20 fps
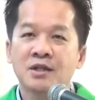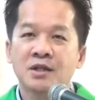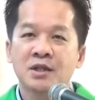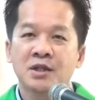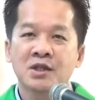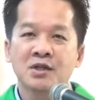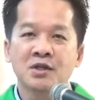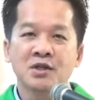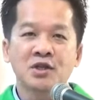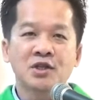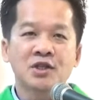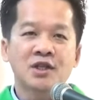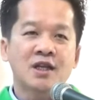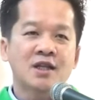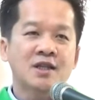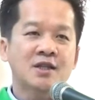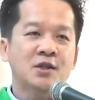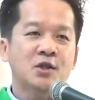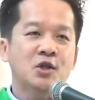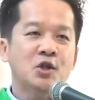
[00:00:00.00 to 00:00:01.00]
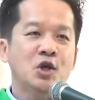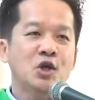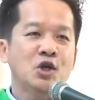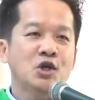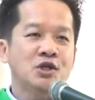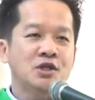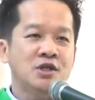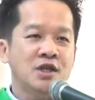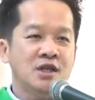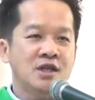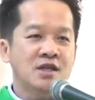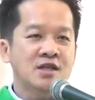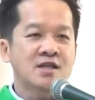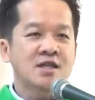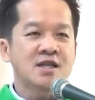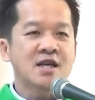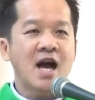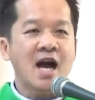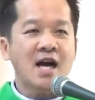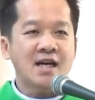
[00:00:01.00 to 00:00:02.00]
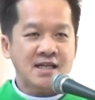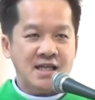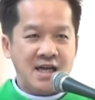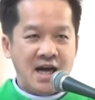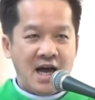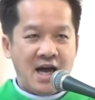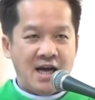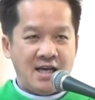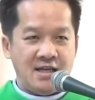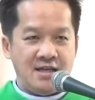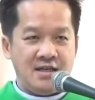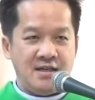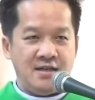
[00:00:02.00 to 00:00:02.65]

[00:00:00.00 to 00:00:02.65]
từ sách tiên tri Khác-gai.